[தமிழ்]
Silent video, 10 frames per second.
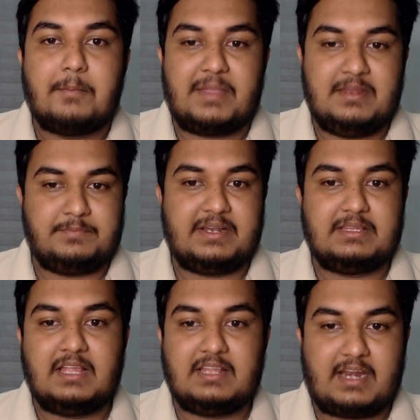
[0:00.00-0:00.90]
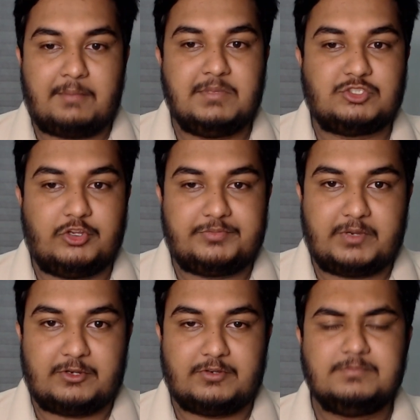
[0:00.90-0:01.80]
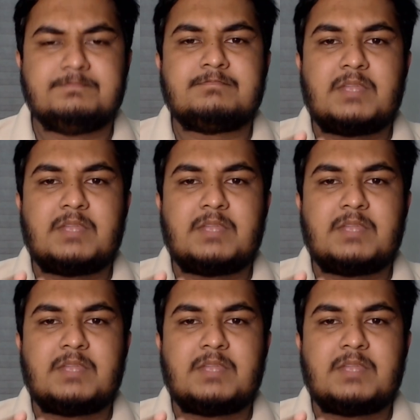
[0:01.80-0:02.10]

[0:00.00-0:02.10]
மெயின் பண்ணி தான் அந்த ரேம்மை சாய்ஸ் பண்ணணும்